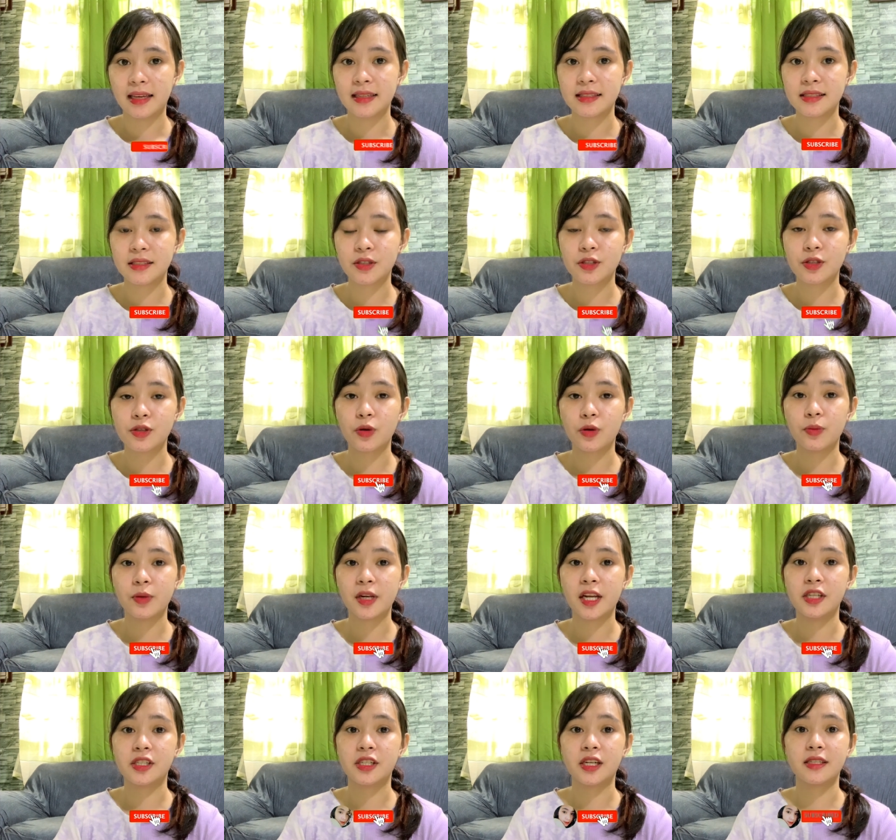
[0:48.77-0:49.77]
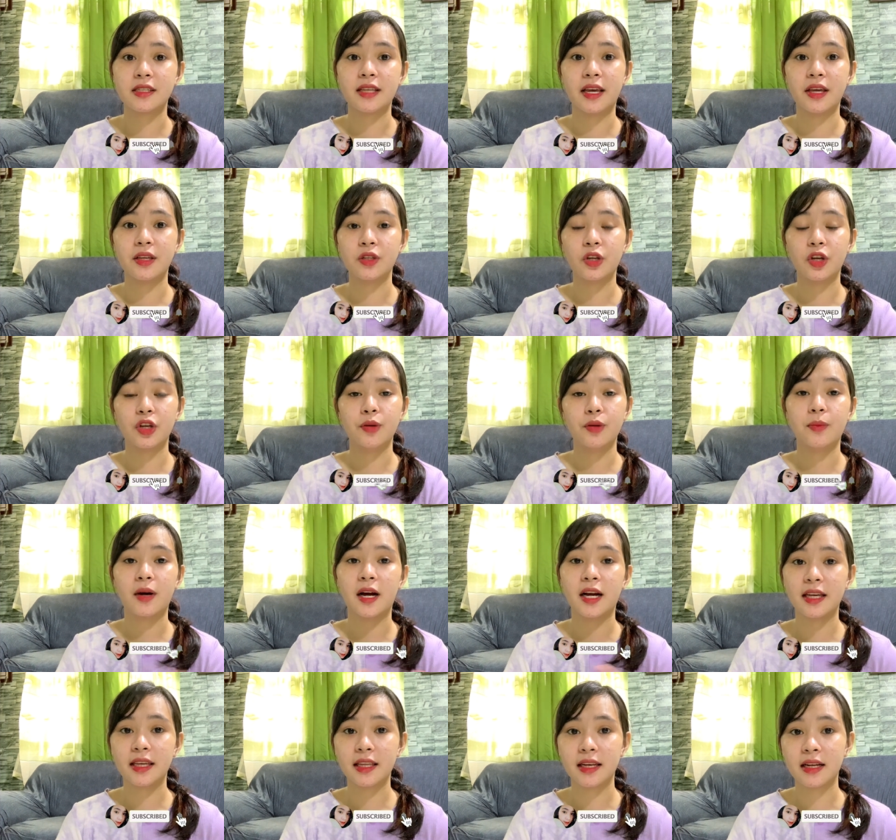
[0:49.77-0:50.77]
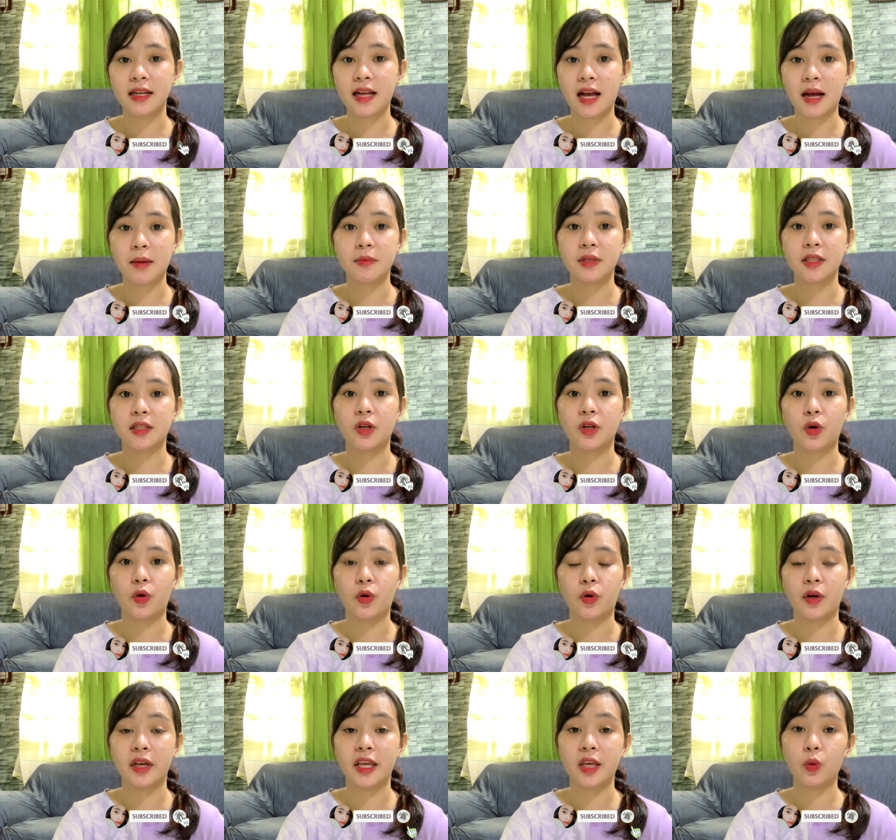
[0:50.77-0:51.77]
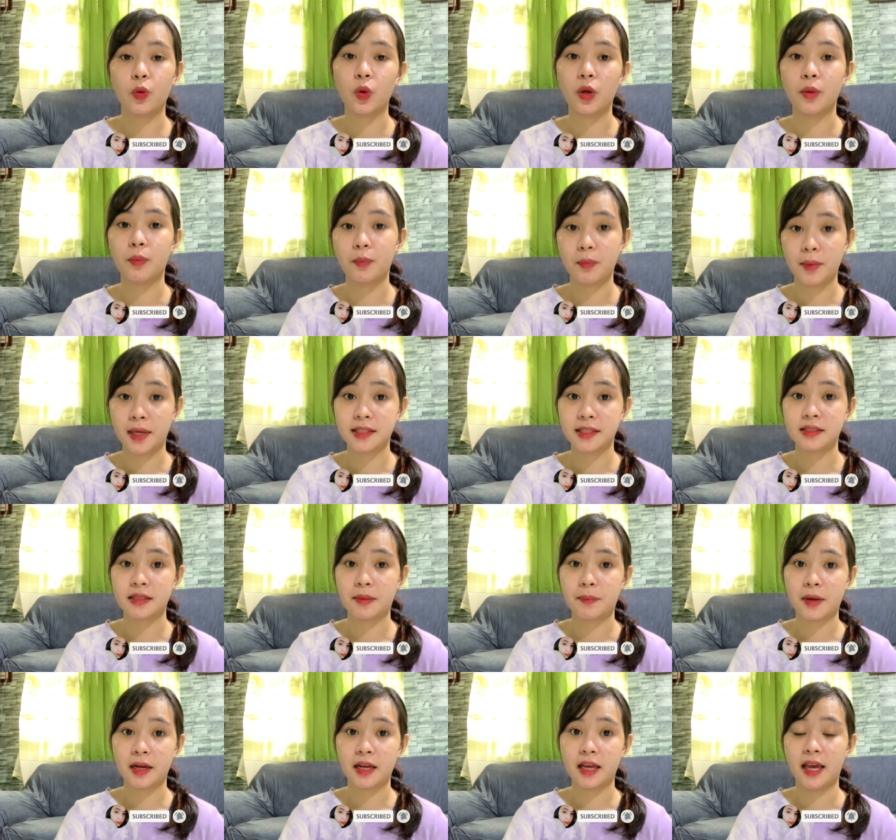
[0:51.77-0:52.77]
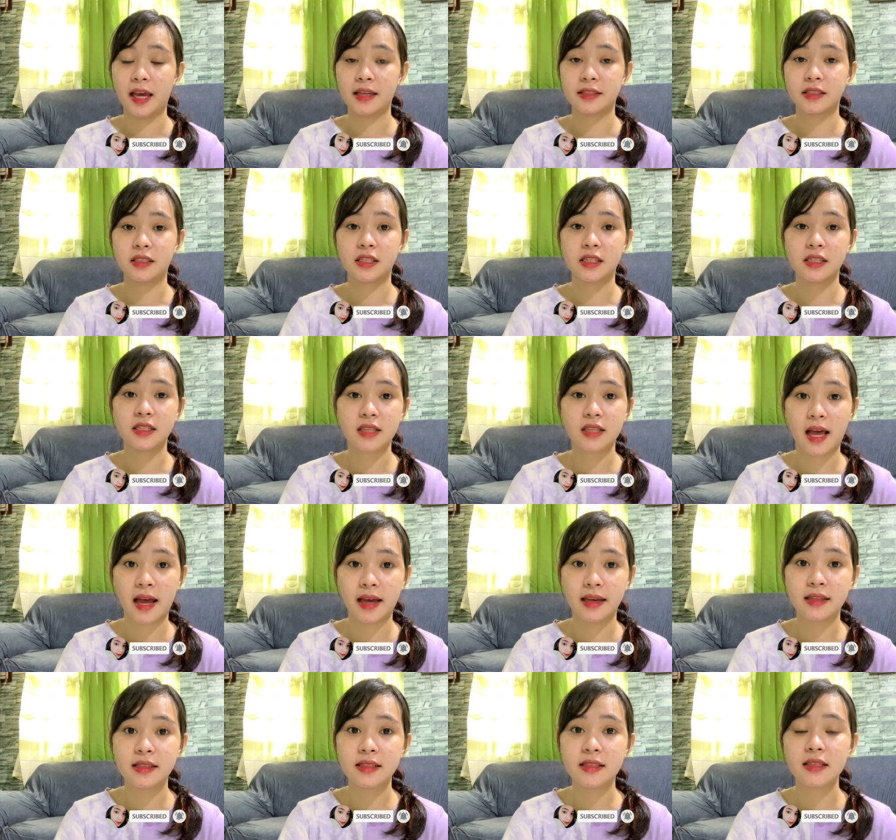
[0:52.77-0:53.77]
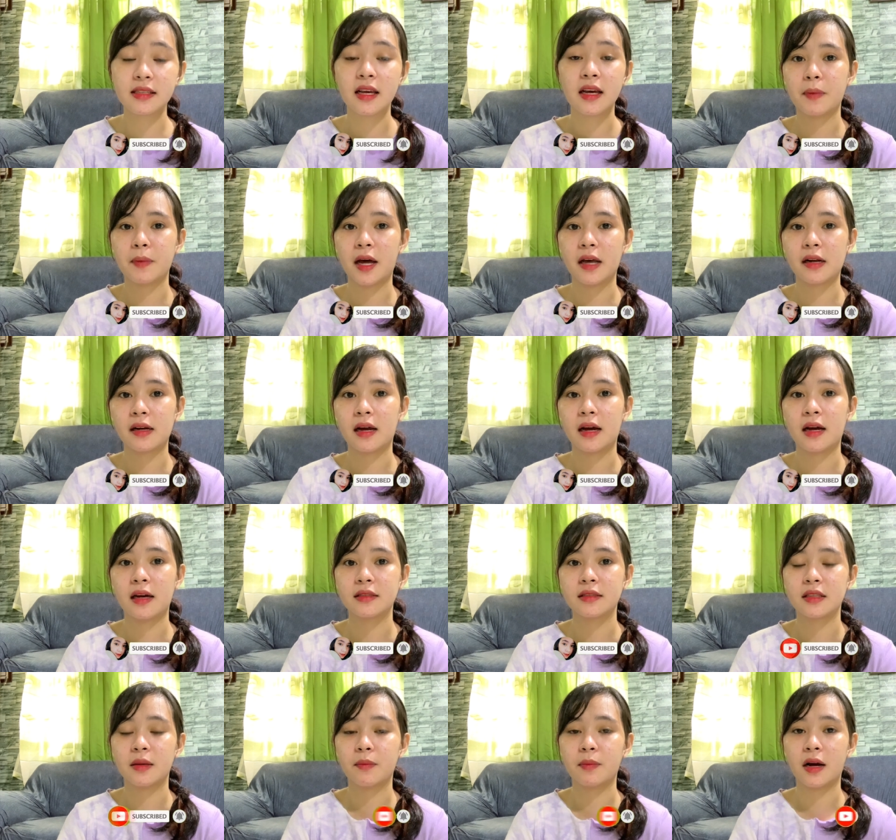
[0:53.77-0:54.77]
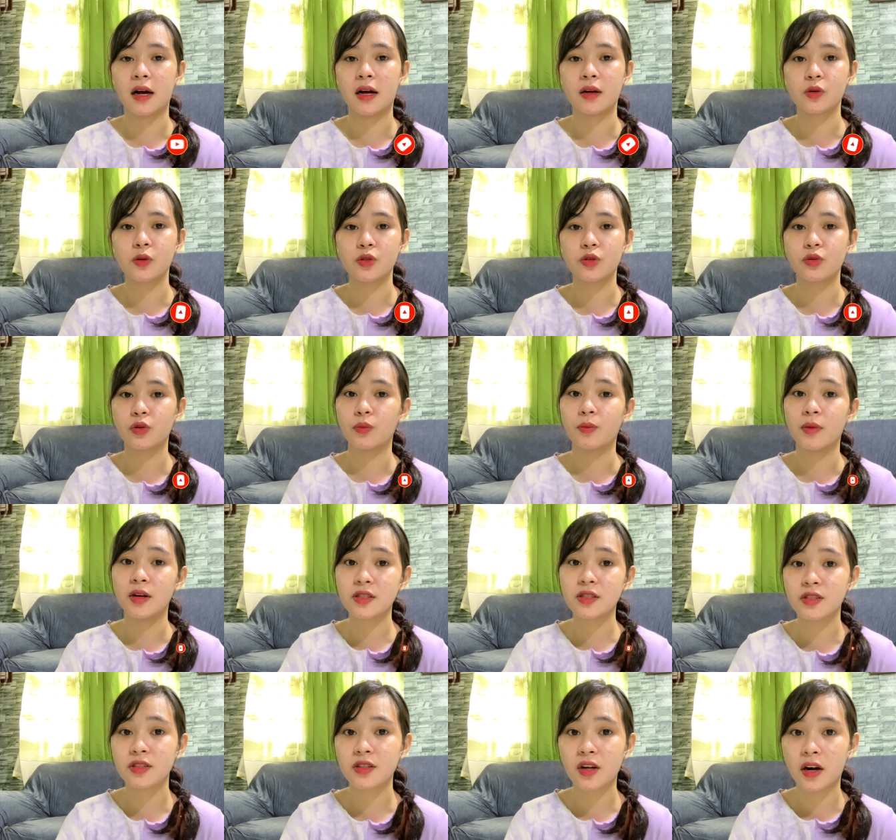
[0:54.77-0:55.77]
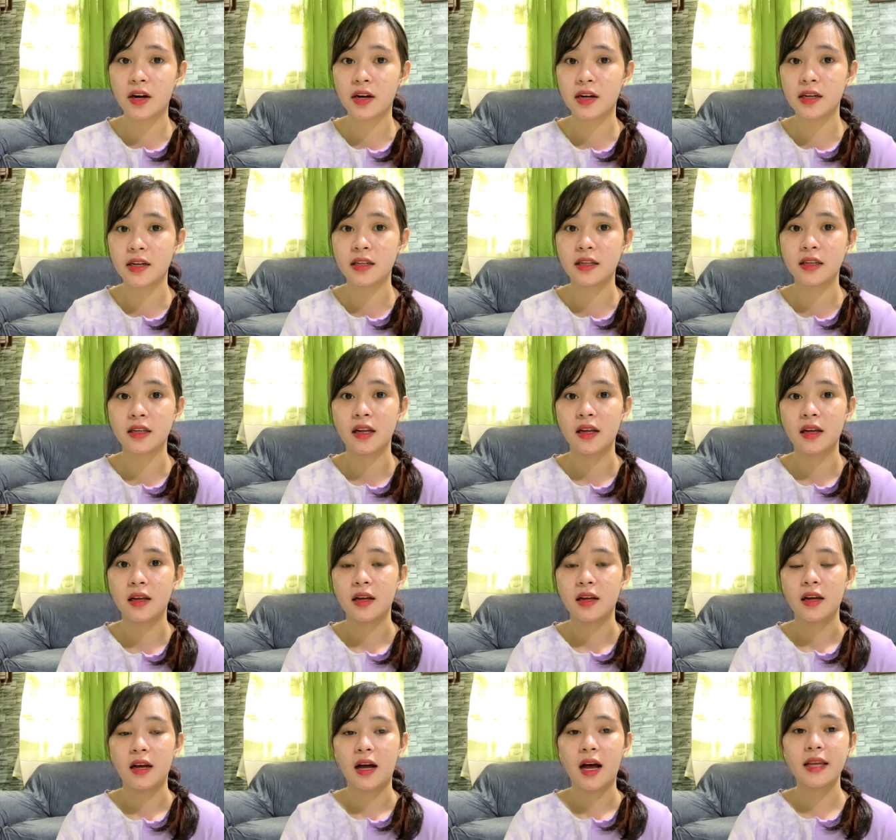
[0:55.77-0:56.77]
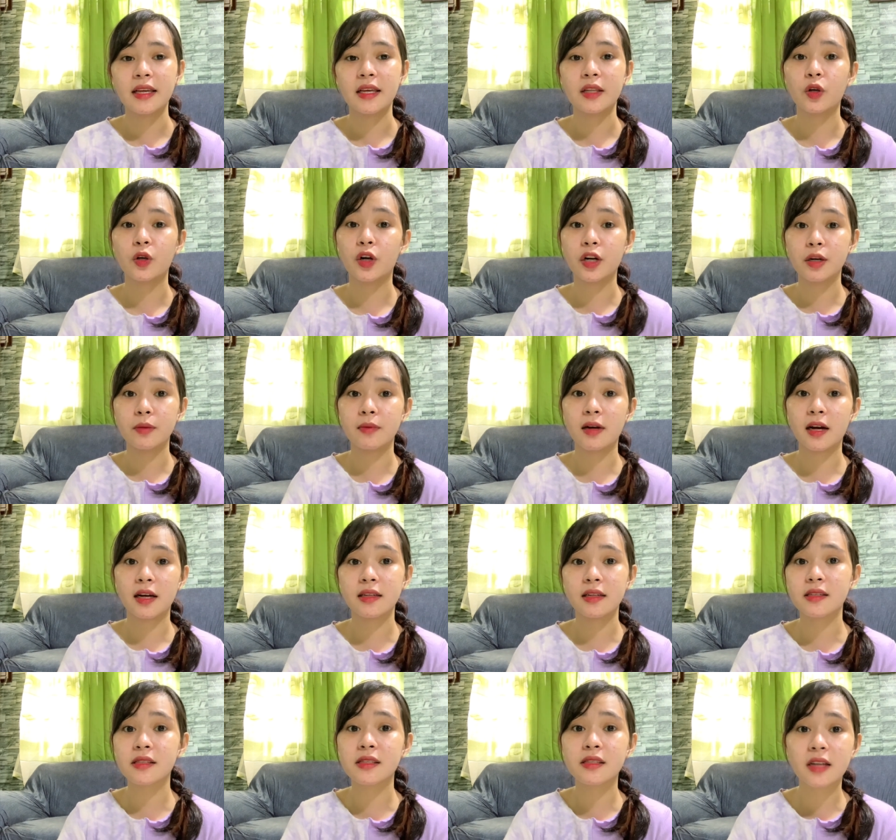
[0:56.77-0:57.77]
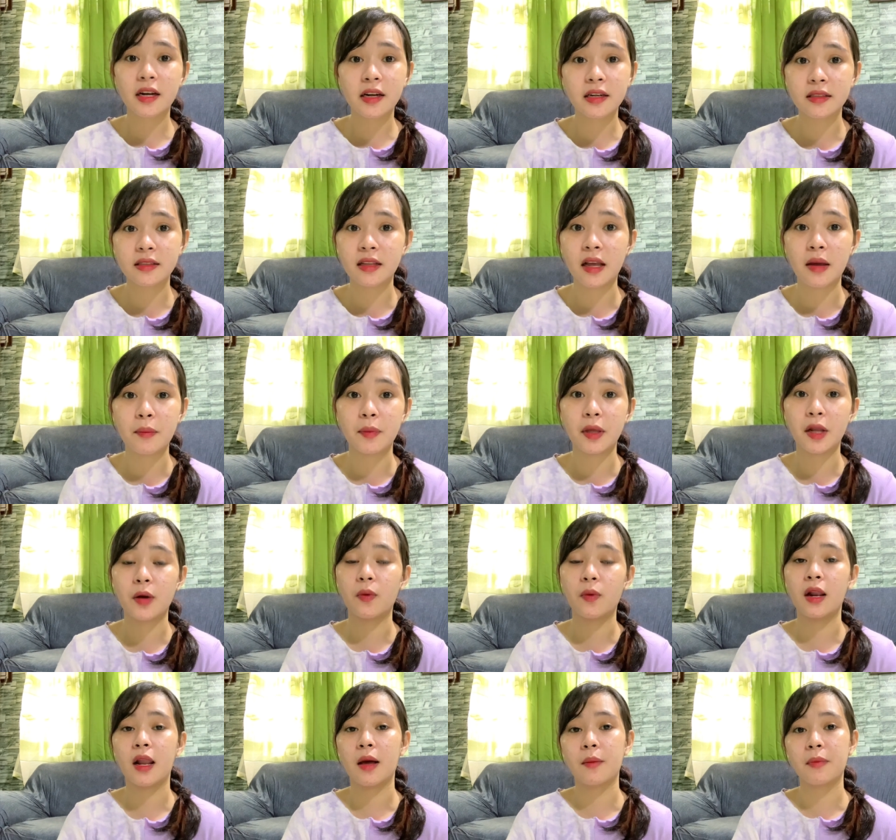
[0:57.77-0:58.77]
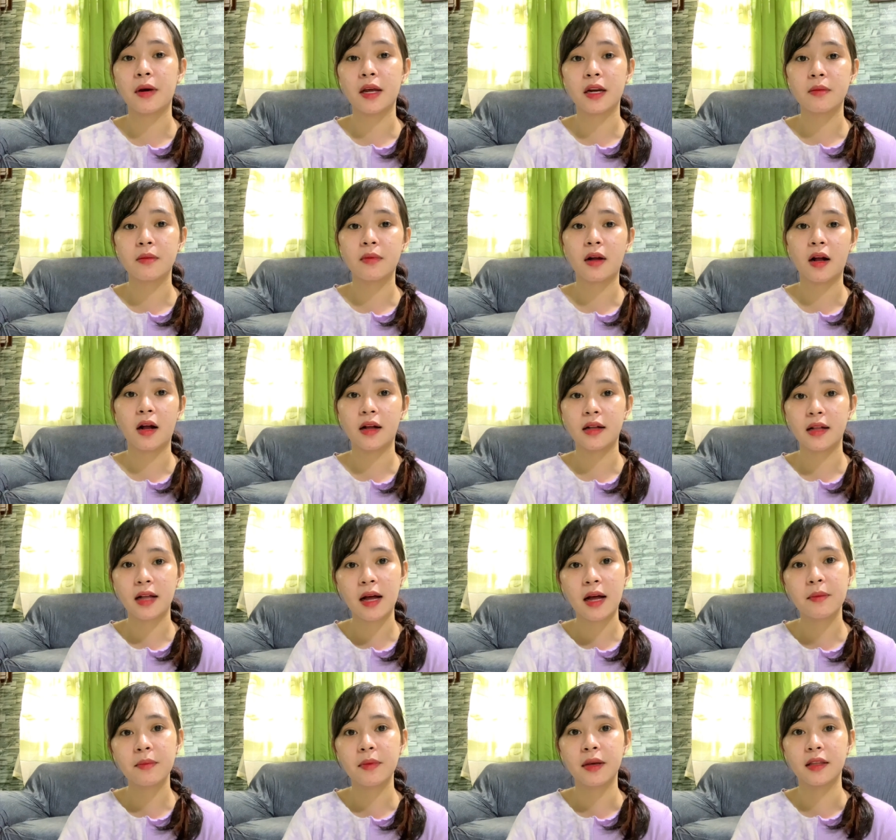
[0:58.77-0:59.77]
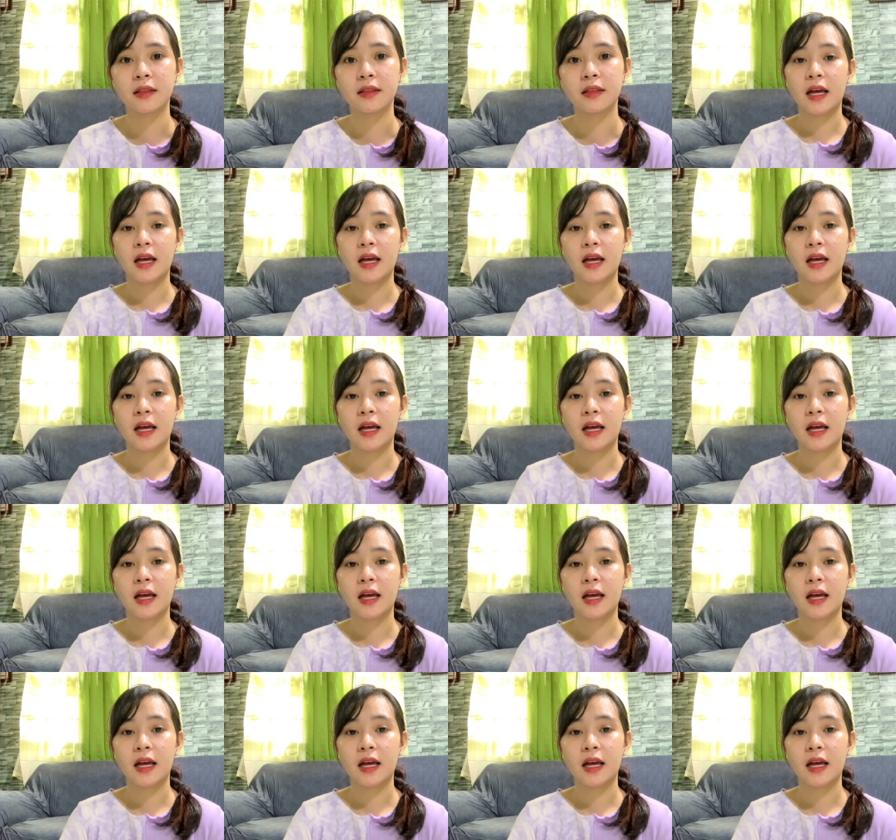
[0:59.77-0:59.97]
gusto ko man i-share sa inyo yung mga ginagamit kong equipment sa pag-exercise para sa mga gustong mag-start, Ayan, or mga nag-start na pero wala pa rin mga gamit.